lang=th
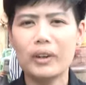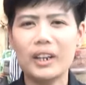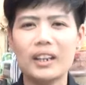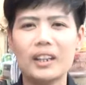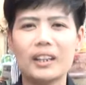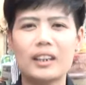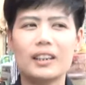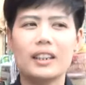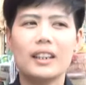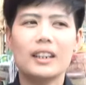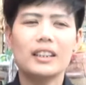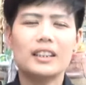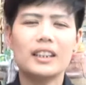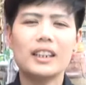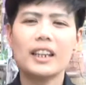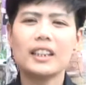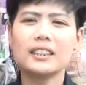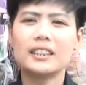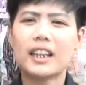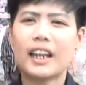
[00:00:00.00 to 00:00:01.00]
หนึ่ง
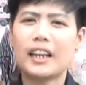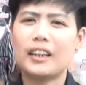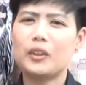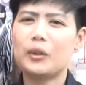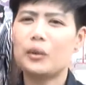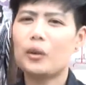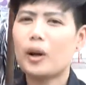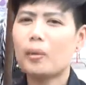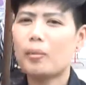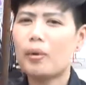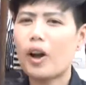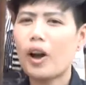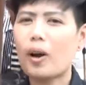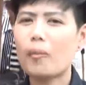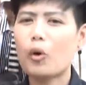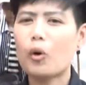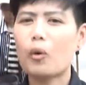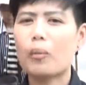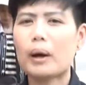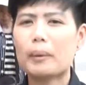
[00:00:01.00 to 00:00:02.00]
ที่อาศัยอยู่รอ
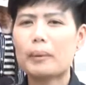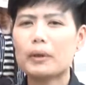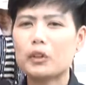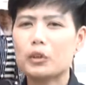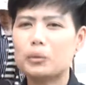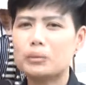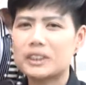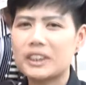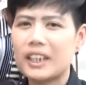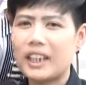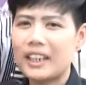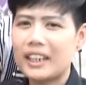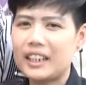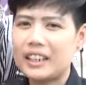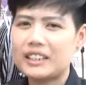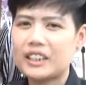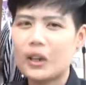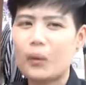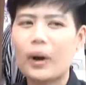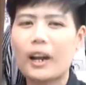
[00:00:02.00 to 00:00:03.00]
บๆ องค์พระปฐมเจดี
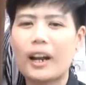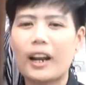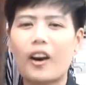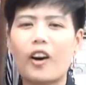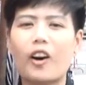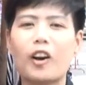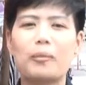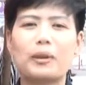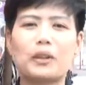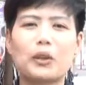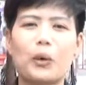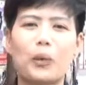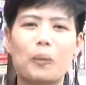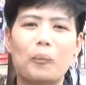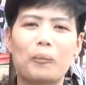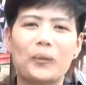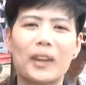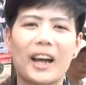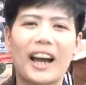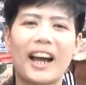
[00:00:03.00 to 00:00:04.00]
ย์จังหวัดนครปฐม
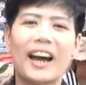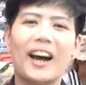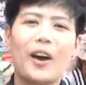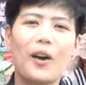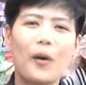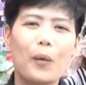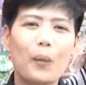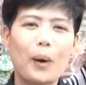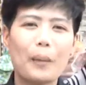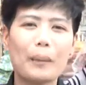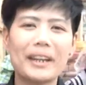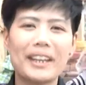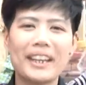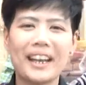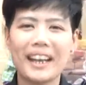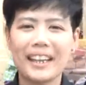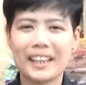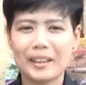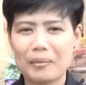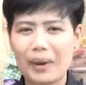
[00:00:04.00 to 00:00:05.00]
นะคะว่าเป็นยั
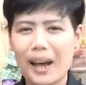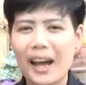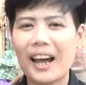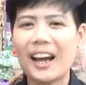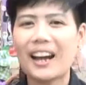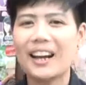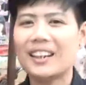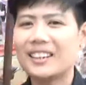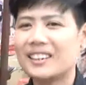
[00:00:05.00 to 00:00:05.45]
งไงกันบ้าง